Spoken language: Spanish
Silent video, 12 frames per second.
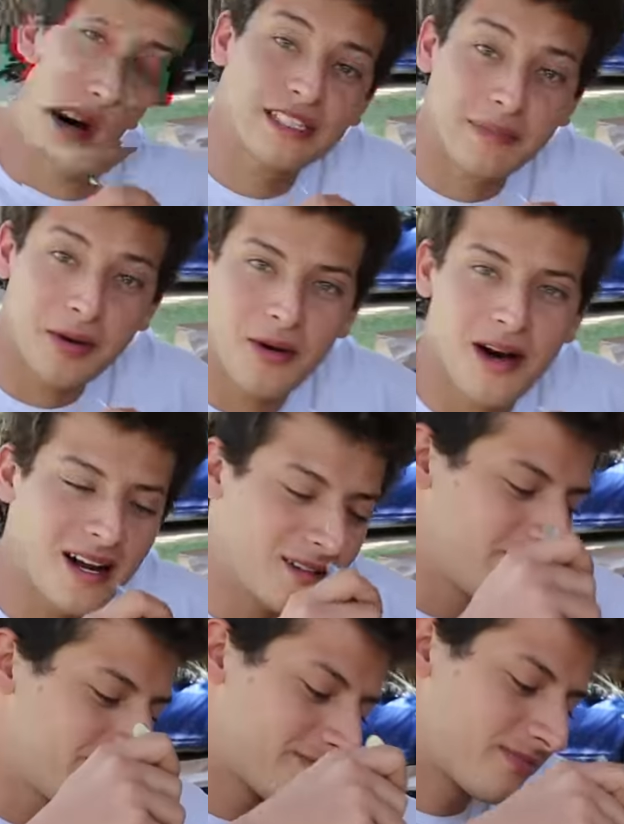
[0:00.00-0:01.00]
Vamos a
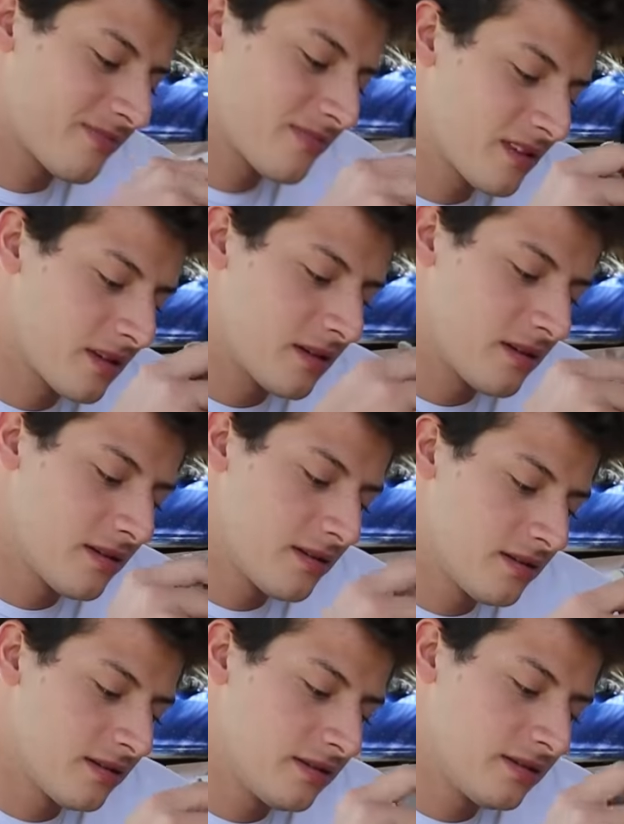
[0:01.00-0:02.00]
probar. Ay, ay,
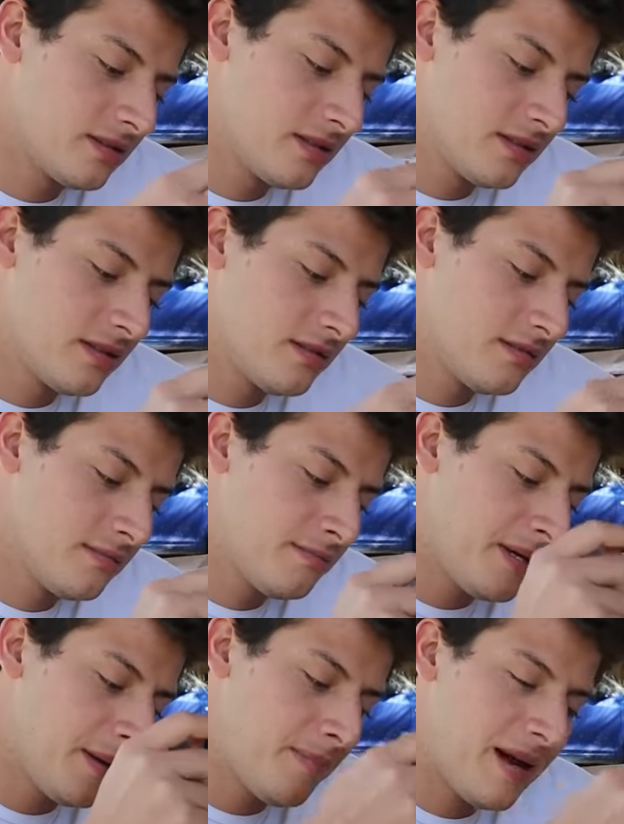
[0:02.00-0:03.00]
ay.
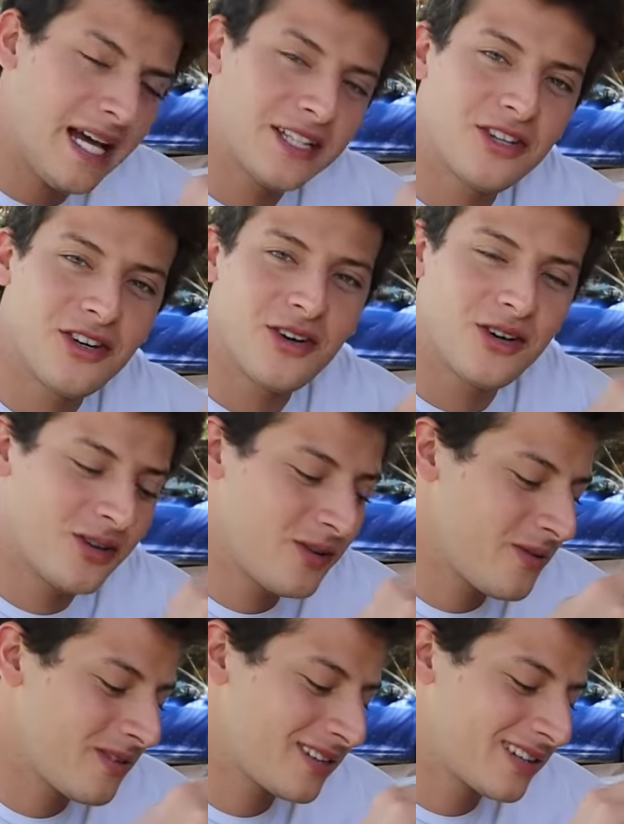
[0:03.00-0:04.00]
Mi plato.